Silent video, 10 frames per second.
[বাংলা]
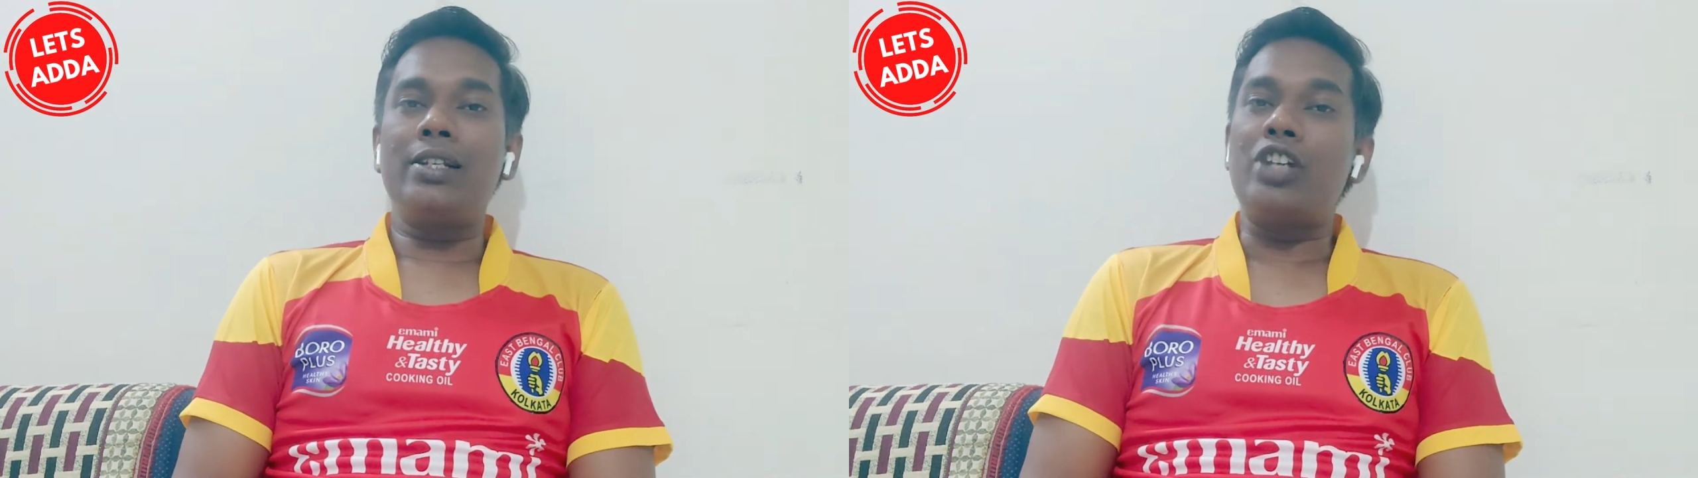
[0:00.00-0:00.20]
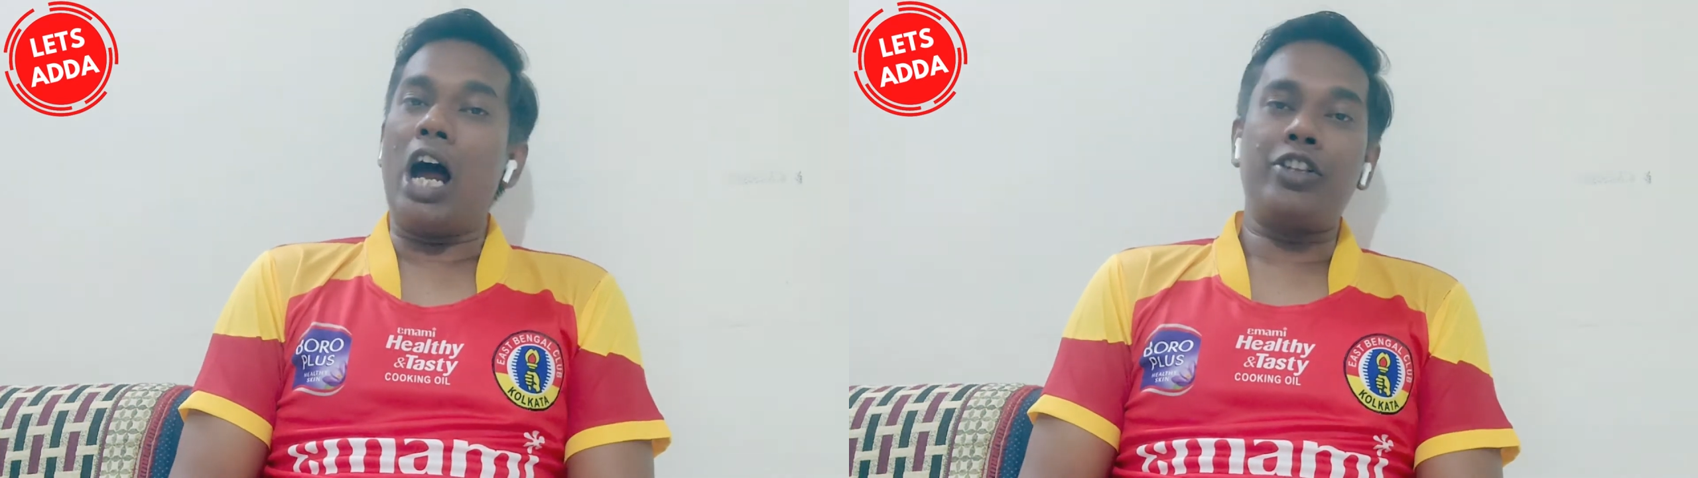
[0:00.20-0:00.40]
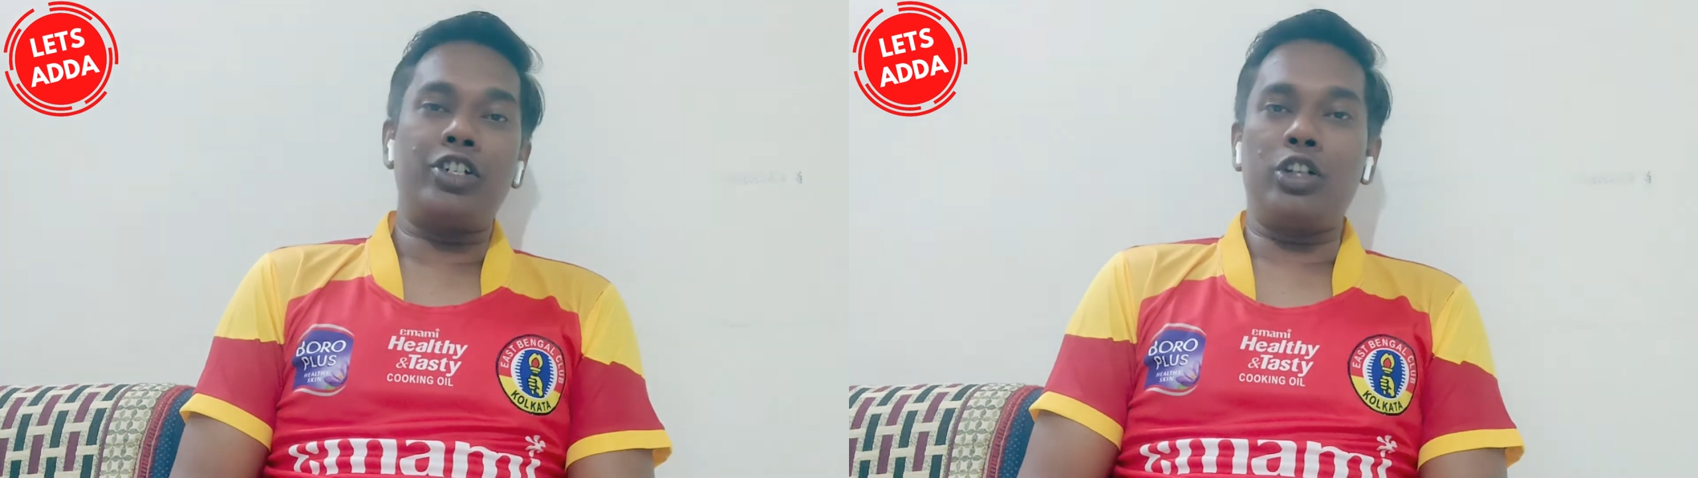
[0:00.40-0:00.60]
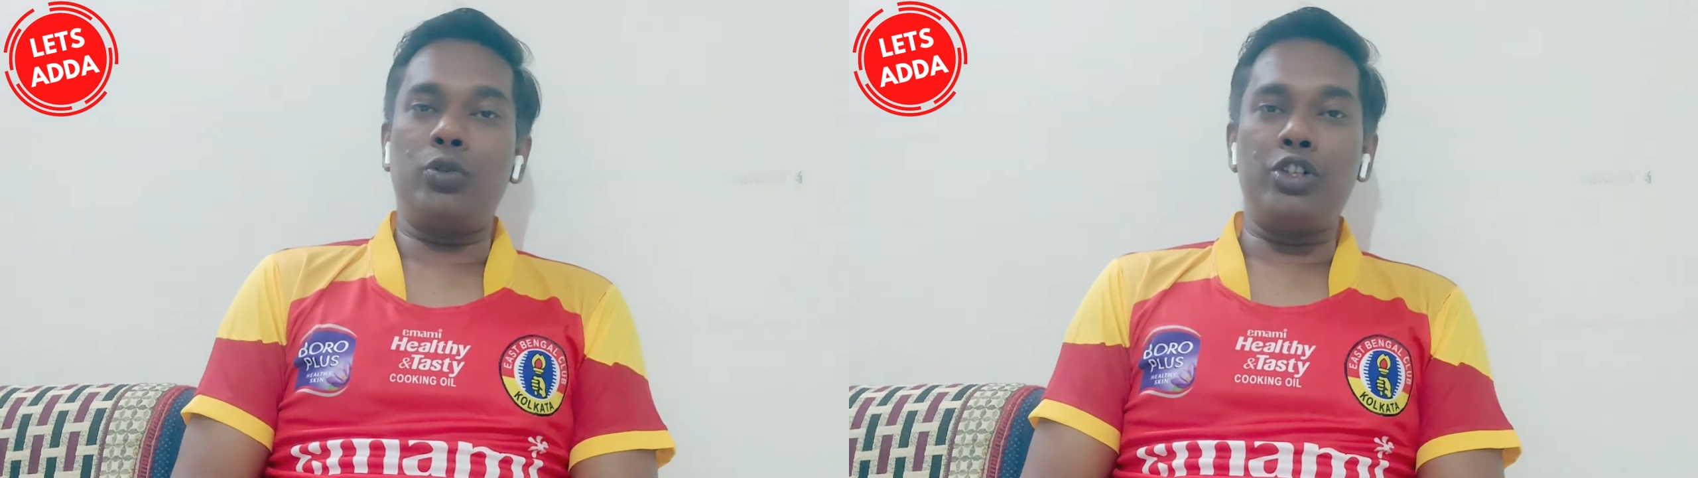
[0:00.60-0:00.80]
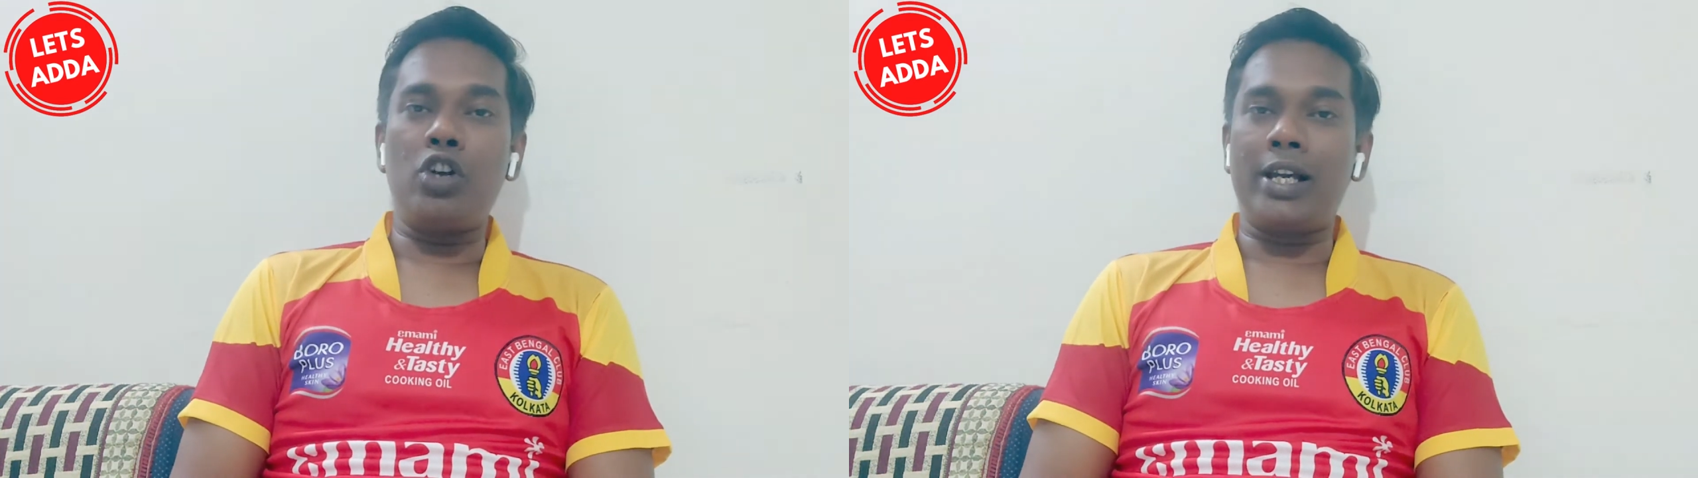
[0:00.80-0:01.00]
চার চার
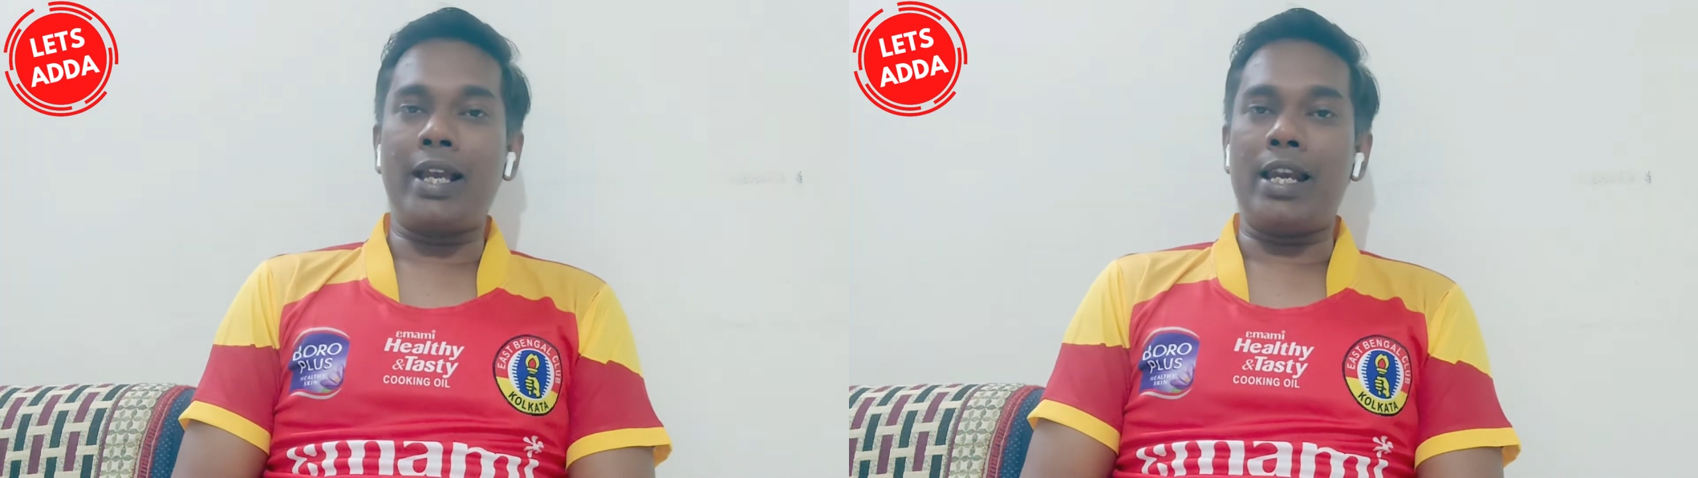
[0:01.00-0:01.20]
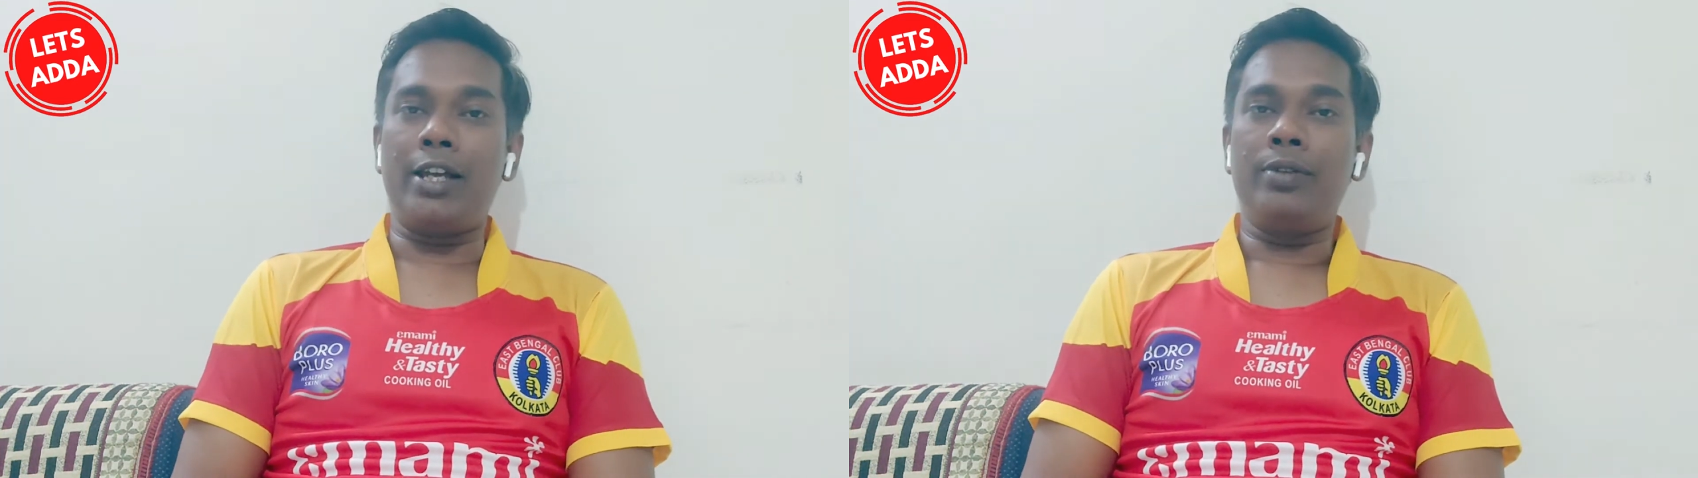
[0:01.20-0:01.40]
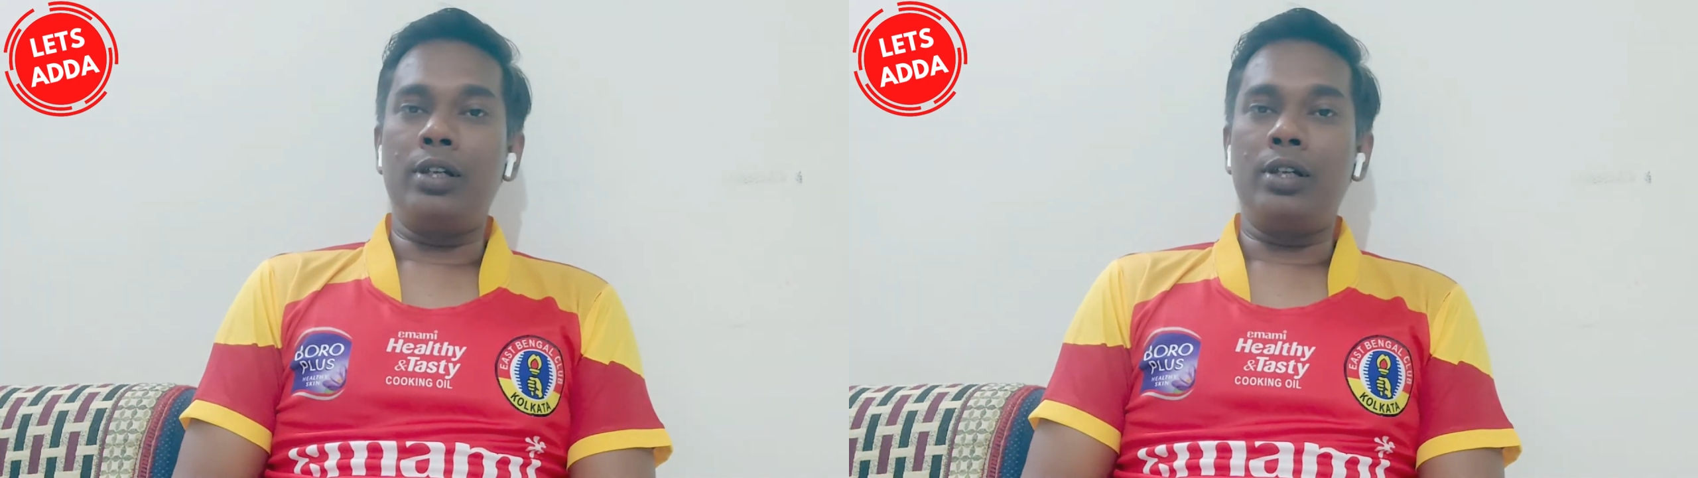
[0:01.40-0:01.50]
দুই ছকে খেলে